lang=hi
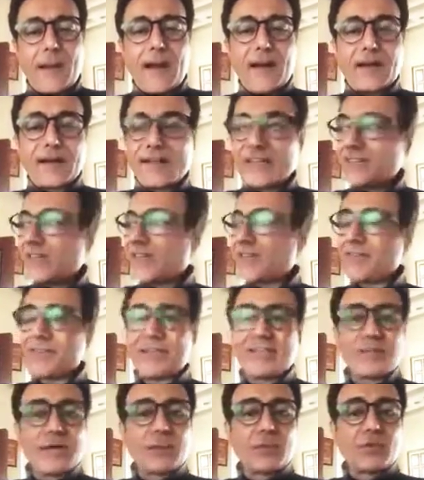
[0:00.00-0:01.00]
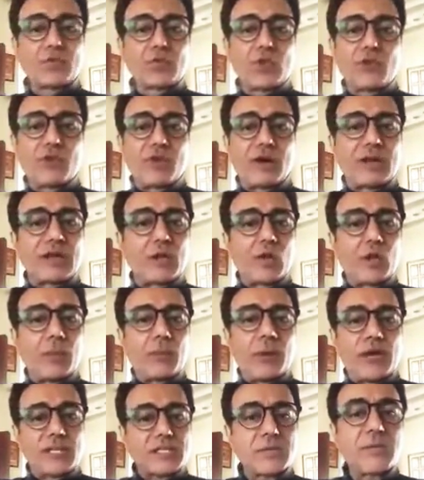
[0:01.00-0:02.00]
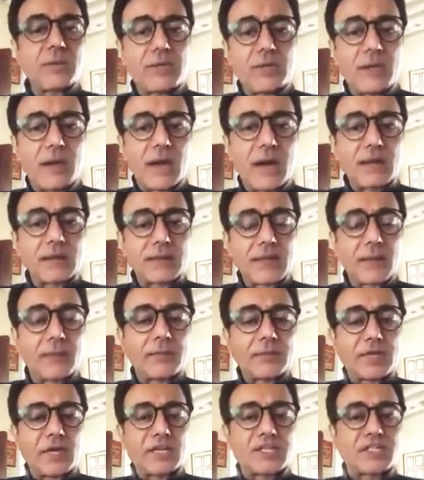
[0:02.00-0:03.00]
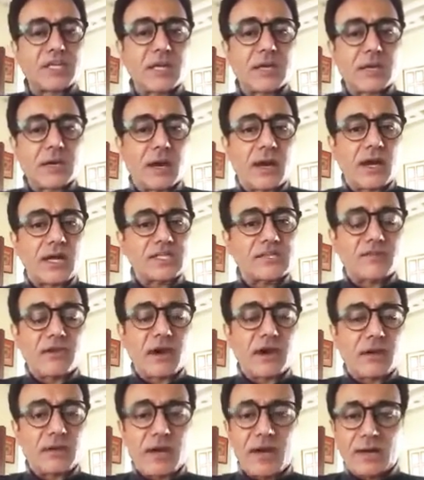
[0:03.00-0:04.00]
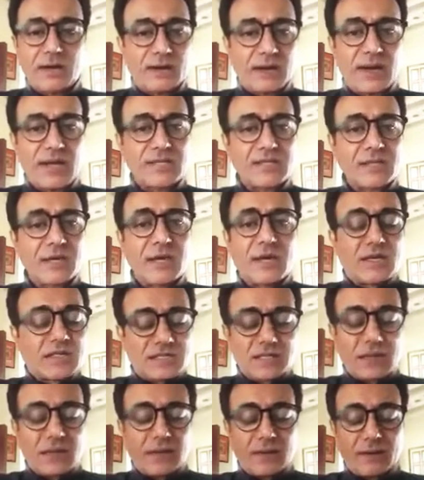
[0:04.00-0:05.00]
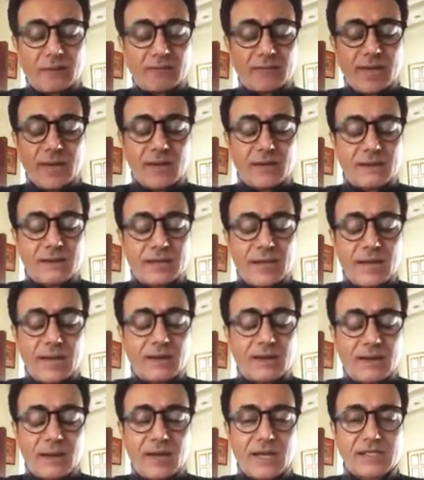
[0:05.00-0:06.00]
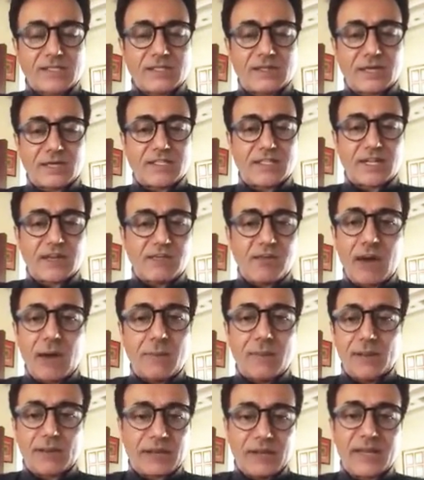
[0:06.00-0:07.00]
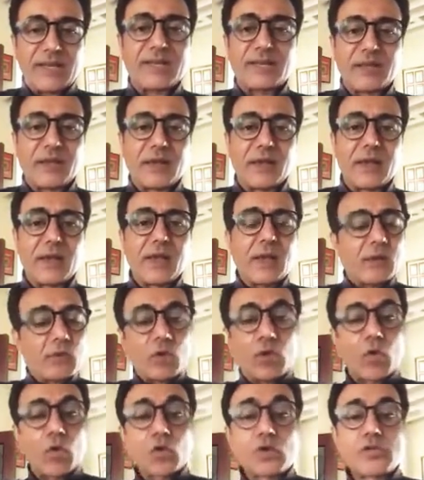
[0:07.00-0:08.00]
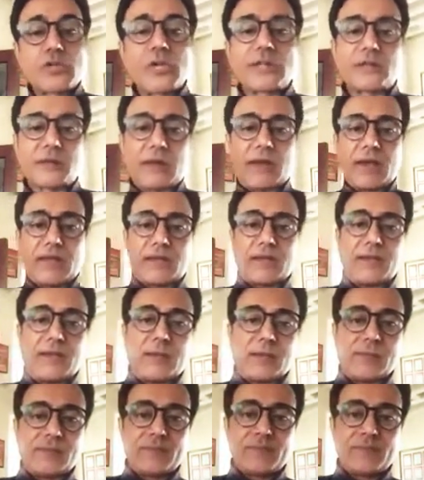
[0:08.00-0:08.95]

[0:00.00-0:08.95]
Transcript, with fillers: अग्निदेव ने जब उसको वन को भस्म किया तब तक्षक राज वहाँ नागराज नाग नागराज तक्षक वहां पर नहीं थे वो कुरुक्षेत्र गए थे